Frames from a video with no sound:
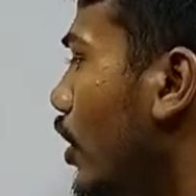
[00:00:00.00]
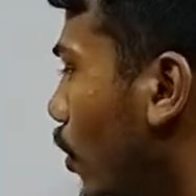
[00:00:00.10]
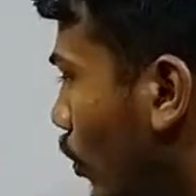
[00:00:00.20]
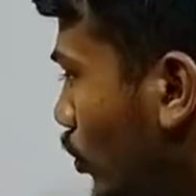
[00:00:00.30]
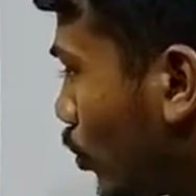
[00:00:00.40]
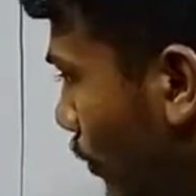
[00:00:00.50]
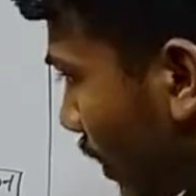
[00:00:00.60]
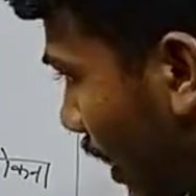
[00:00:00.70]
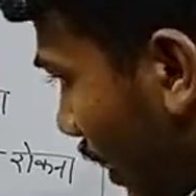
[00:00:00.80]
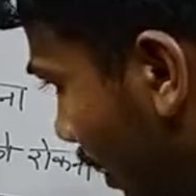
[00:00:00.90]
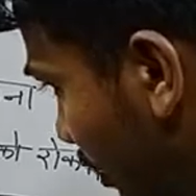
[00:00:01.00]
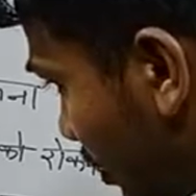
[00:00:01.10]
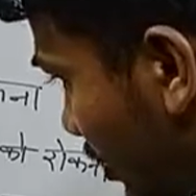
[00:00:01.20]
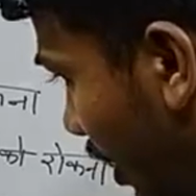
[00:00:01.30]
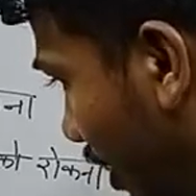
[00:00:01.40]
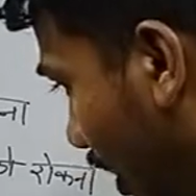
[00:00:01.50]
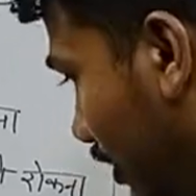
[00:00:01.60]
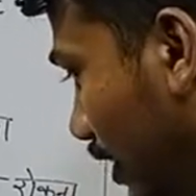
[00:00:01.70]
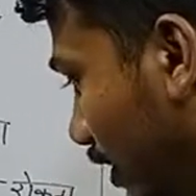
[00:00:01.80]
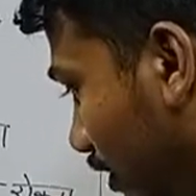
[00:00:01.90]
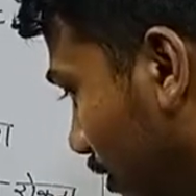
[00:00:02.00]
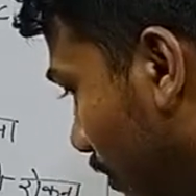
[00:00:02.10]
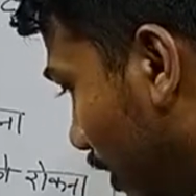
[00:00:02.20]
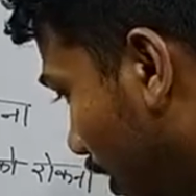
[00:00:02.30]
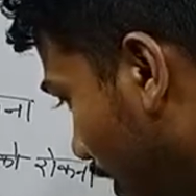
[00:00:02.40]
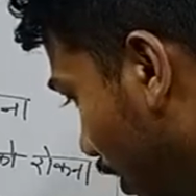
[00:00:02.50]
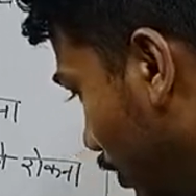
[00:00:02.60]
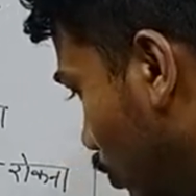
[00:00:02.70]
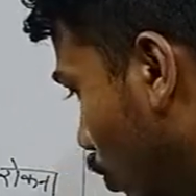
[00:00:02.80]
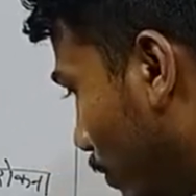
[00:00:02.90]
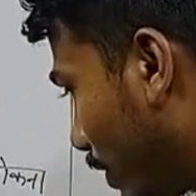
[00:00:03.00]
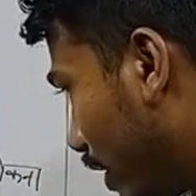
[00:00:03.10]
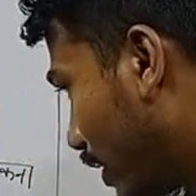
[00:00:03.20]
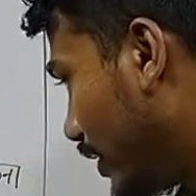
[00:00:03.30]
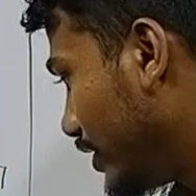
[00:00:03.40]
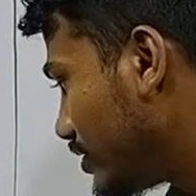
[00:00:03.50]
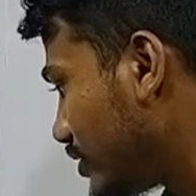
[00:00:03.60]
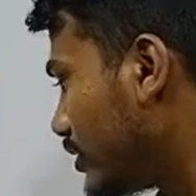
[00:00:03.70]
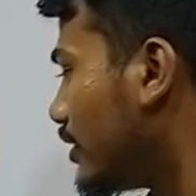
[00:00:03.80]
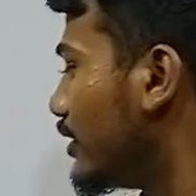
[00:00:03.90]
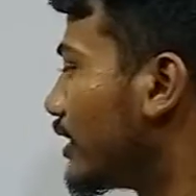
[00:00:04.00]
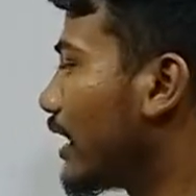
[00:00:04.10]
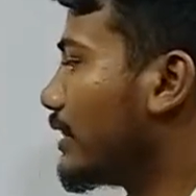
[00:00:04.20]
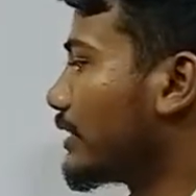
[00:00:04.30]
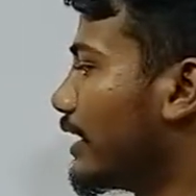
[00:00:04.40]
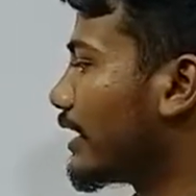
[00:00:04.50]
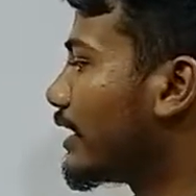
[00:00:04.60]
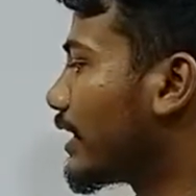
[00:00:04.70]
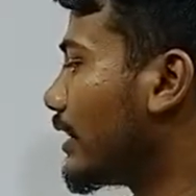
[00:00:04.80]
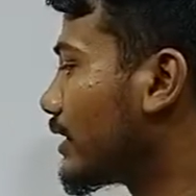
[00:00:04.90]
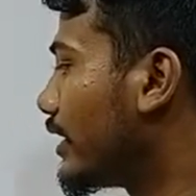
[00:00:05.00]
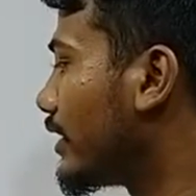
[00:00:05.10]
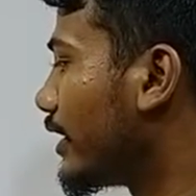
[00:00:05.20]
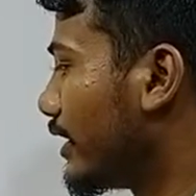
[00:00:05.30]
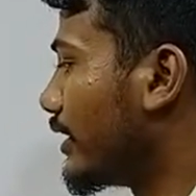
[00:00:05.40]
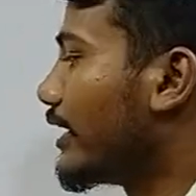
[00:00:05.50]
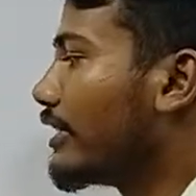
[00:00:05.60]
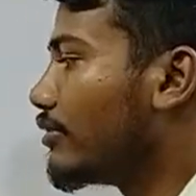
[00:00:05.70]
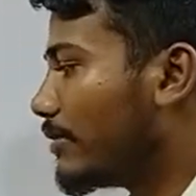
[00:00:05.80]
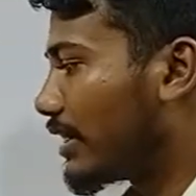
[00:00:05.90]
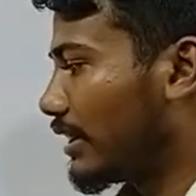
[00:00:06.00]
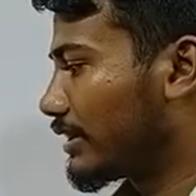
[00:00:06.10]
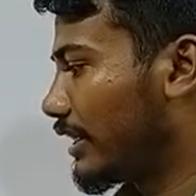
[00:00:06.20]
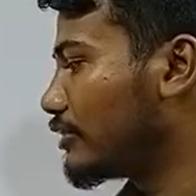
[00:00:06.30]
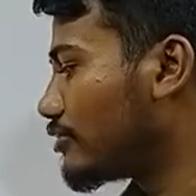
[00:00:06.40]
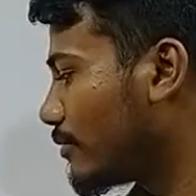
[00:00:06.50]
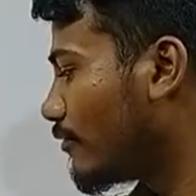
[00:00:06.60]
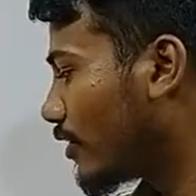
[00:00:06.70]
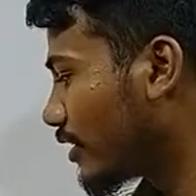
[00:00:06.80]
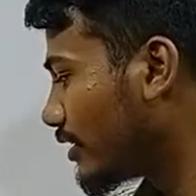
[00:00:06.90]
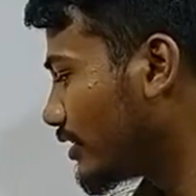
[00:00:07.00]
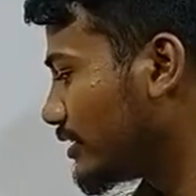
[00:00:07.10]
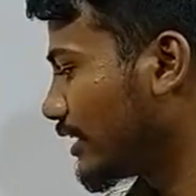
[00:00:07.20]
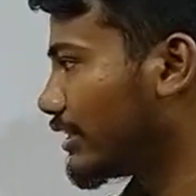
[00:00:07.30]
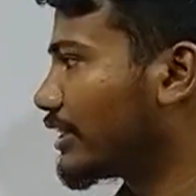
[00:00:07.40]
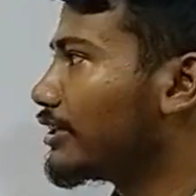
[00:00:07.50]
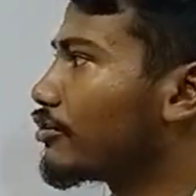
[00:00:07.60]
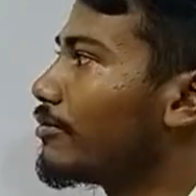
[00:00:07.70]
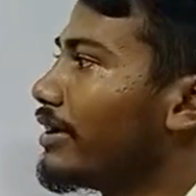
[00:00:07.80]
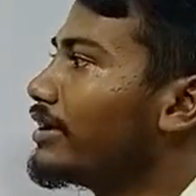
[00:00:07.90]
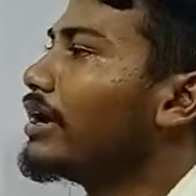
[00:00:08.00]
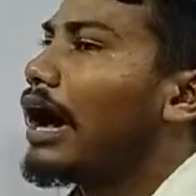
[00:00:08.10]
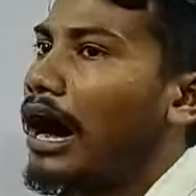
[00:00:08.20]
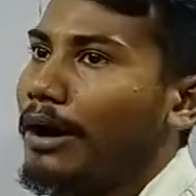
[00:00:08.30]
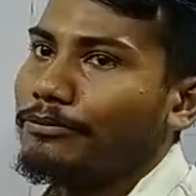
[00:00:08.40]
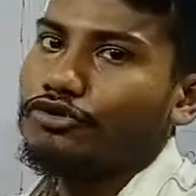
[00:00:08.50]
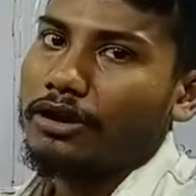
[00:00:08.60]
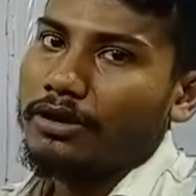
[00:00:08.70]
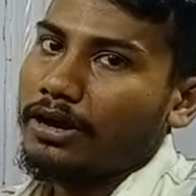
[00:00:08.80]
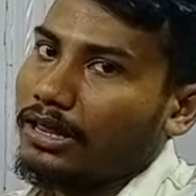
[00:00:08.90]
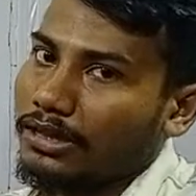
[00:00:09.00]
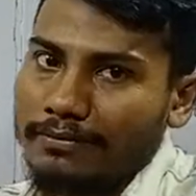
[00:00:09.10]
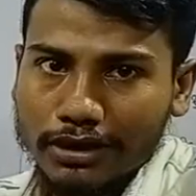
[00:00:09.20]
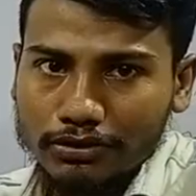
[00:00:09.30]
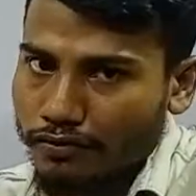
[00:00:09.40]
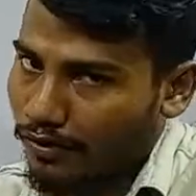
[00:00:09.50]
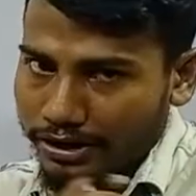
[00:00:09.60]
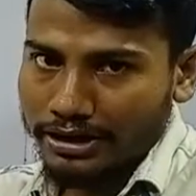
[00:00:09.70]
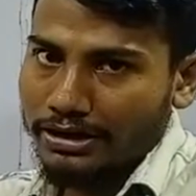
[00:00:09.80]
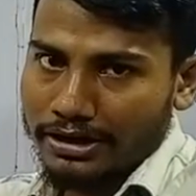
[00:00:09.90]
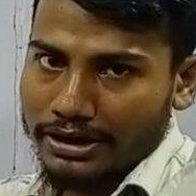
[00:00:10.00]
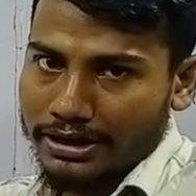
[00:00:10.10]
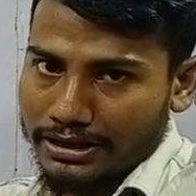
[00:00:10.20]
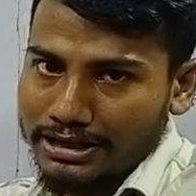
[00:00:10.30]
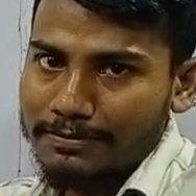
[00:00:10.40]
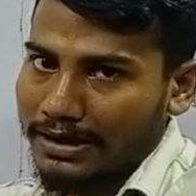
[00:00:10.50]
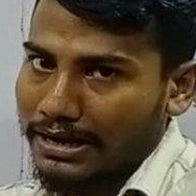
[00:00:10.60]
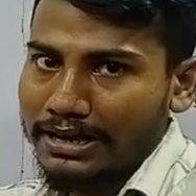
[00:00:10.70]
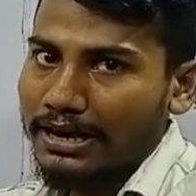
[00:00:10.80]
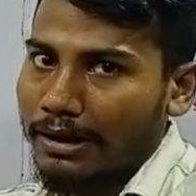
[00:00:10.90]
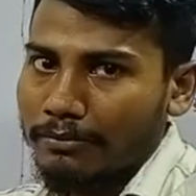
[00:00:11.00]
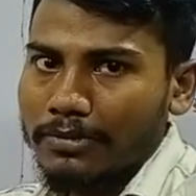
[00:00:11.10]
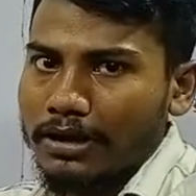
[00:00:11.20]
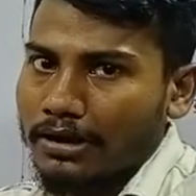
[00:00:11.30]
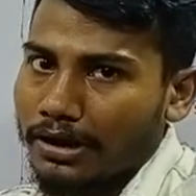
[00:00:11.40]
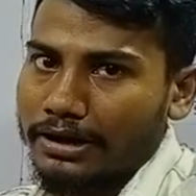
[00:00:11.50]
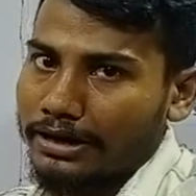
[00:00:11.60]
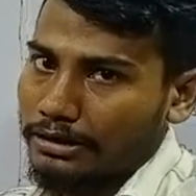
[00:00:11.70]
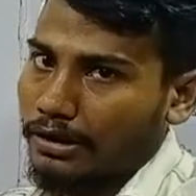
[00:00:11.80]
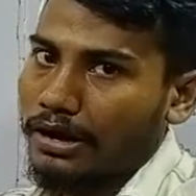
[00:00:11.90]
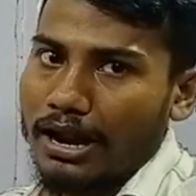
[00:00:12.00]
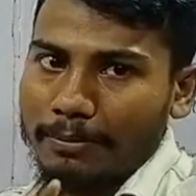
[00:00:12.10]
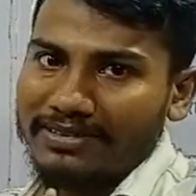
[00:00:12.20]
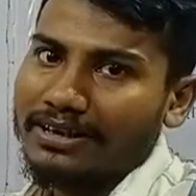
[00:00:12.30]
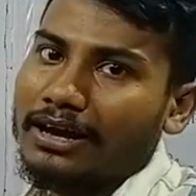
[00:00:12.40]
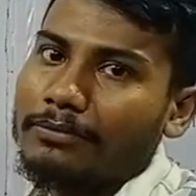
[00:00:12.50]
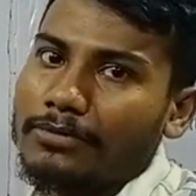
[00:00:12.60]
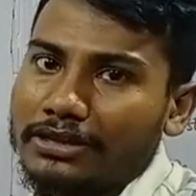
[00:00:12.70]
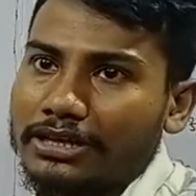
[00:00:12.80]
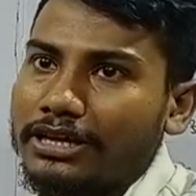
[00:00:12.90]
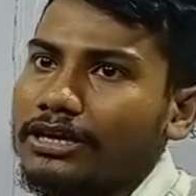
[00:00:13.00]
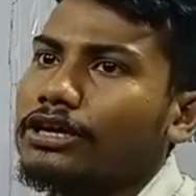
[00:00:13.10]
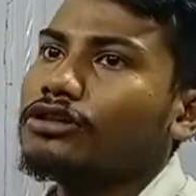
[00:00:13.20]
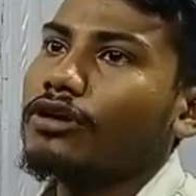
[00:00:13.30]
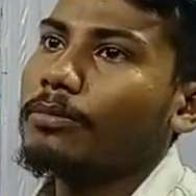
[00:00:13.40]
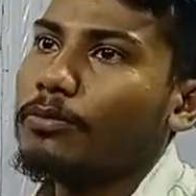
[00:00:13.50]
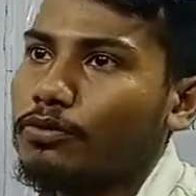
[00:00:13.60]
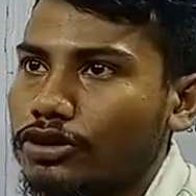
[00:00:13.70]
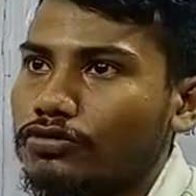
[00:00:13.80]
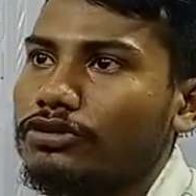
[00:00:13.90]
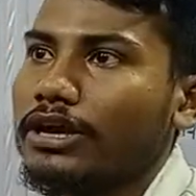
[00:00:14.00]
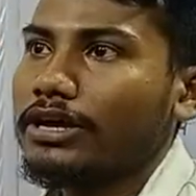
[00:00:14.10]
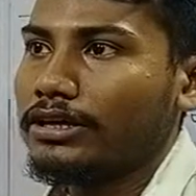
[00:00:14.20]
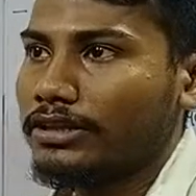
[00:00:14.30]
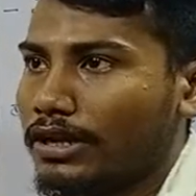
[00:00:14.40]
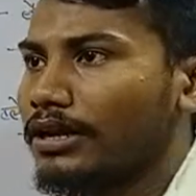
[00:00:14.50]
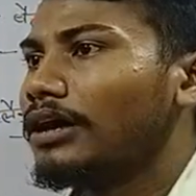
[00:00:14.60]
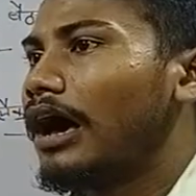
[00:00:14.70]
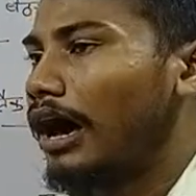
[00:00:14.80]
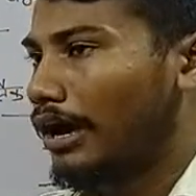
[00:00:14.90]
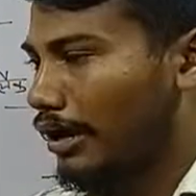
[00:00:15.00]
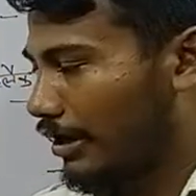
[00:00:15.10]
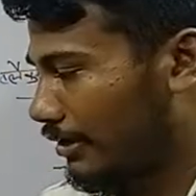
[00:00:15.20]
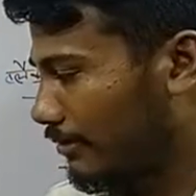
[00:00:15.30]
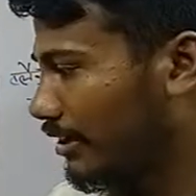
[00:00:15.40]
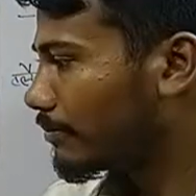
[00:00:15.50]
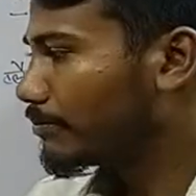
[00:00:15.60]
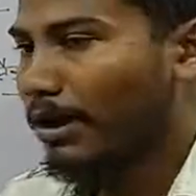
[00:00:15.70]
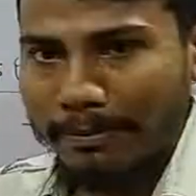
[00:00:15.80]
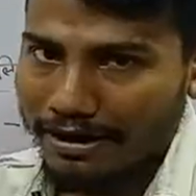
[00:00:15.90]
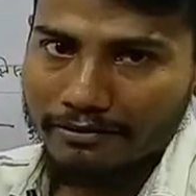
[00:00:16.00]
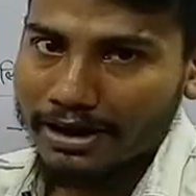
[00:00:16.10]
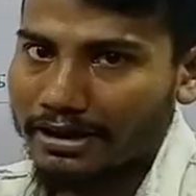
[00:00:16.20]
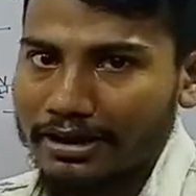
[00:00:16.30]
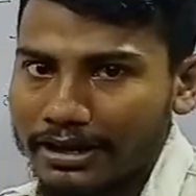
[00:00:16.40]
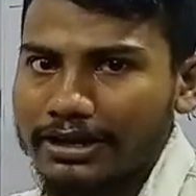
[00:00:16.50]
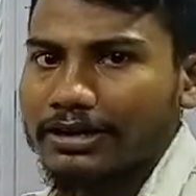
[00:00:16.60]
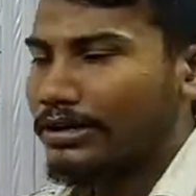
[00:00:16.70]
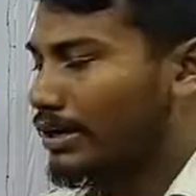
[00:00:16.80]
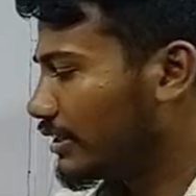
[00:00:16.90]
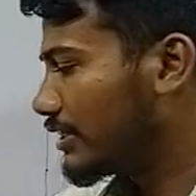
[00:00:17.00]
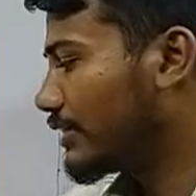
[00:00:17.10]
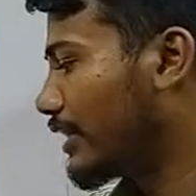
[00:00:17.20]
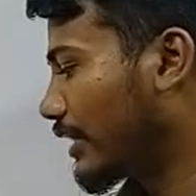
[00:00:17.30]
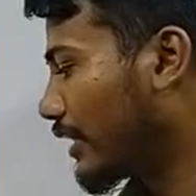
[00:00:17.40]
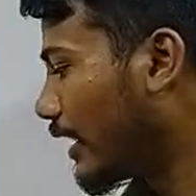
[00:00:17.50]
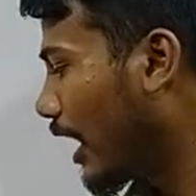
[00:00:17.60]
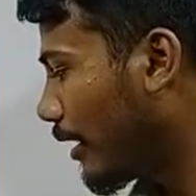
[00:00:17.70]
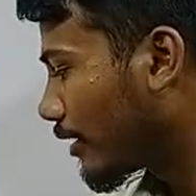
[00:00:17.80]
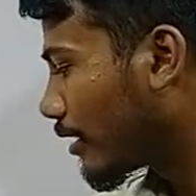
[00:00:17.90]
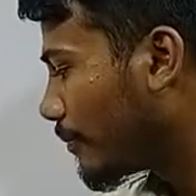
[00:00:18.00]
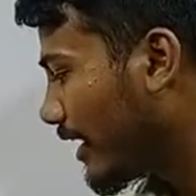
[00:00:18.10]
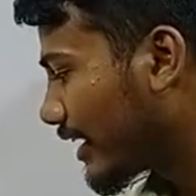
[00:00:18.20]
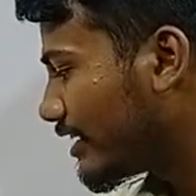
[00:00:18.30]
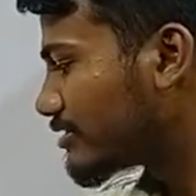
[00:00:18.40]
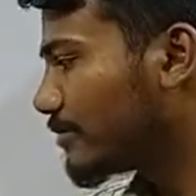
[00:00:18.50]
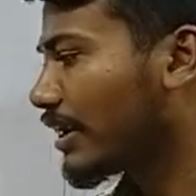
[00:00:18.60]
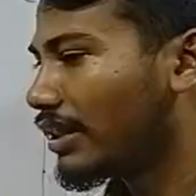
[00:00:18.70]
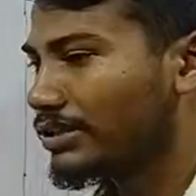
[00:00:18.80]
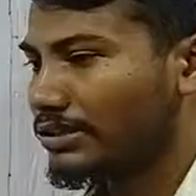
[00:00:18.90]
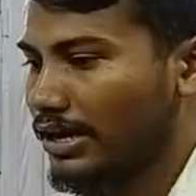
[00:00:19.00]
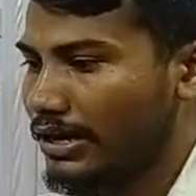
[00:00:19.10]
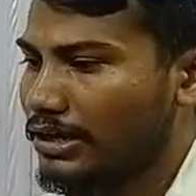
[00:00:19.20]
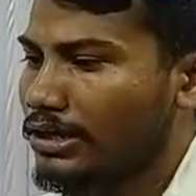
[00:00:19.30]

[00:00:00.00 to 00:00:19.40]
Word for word: वो दो प्रकार का लिस्ट निकालता है कितने प्रकार का दो प्रकार का लिस्ट निकालता है एक निकालता है ग्रे ग्रे जब निकालता है तो इसमें वार्निंग दी जाती है कि देखो भाई आप जो है आतंकवाद को फंडिंग कर रहे हैं इस प्रकार के काम कर रहे हैं तो अगर आप ऐसा काम करते हैं तो आपको पूरी दुनिया के अंदर आ, मतलब व्यापार वगैरह करने नहीं दिया जाएगा अगर ब्लैक लिस्ट में डाल देता है